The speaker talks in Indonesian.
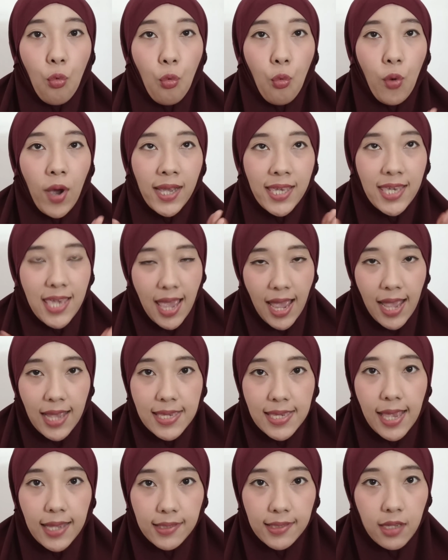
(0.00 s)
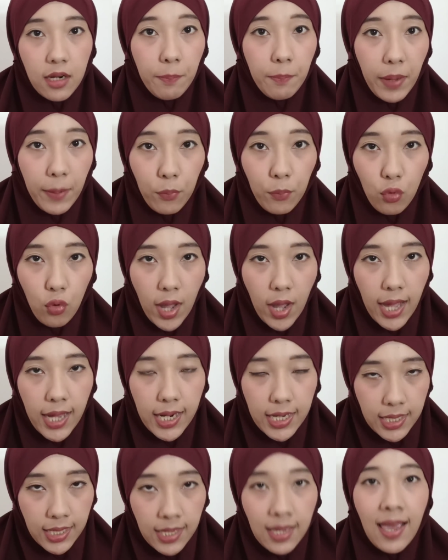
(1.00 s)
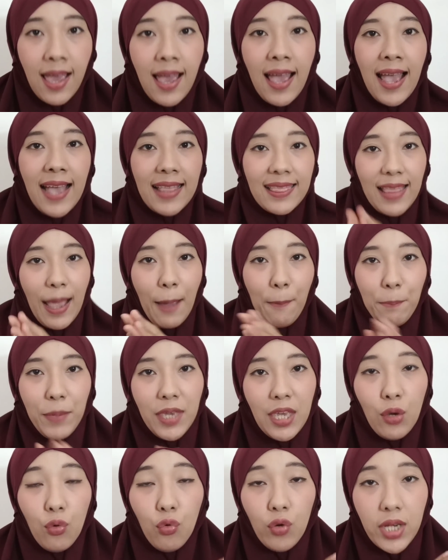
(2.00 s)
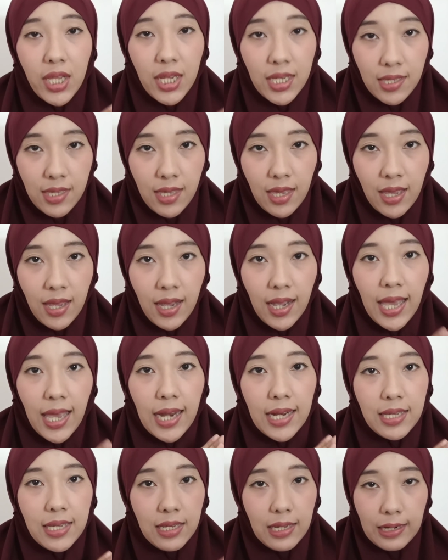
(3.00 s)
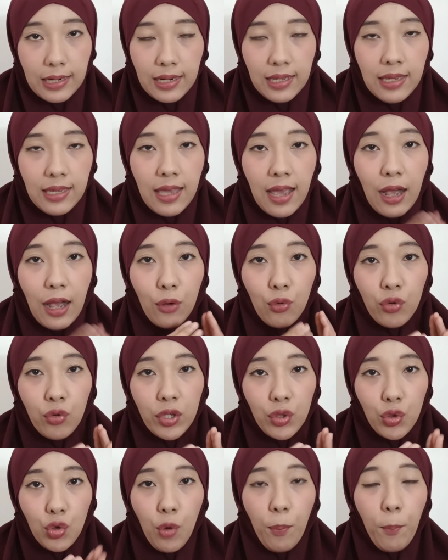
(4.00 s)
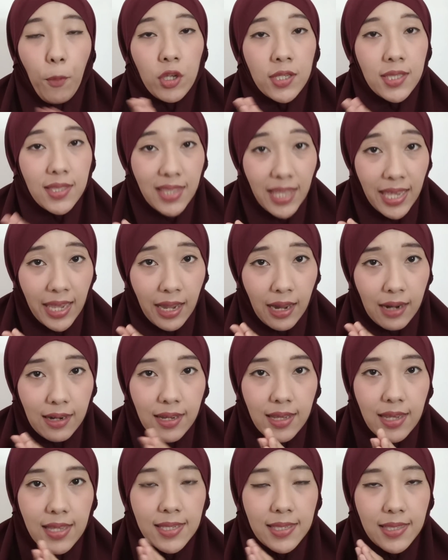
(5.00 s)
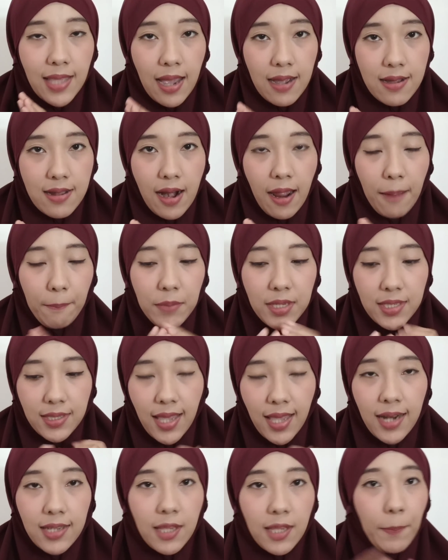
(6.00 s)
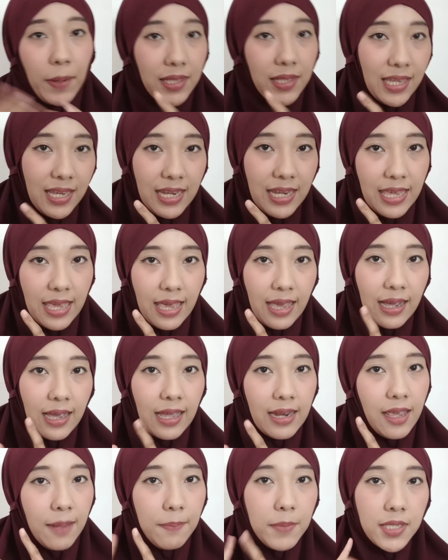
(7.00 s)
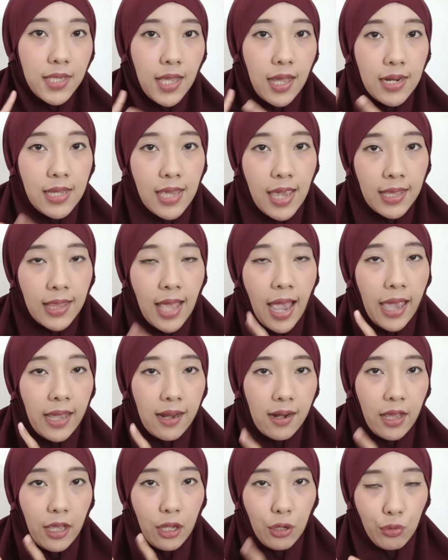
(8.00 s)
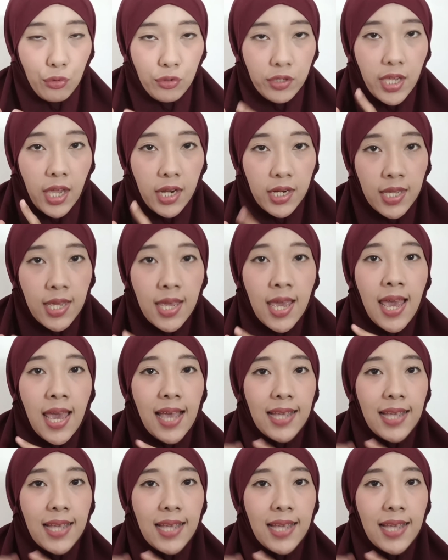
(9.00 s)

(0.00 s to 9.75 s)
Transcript: Wakiah Yasin 40 hari. Tapi uniknya kali ini aku itu posting di Instagram Misal seperti ini ya, kalian bisa lihat highlightku Jadi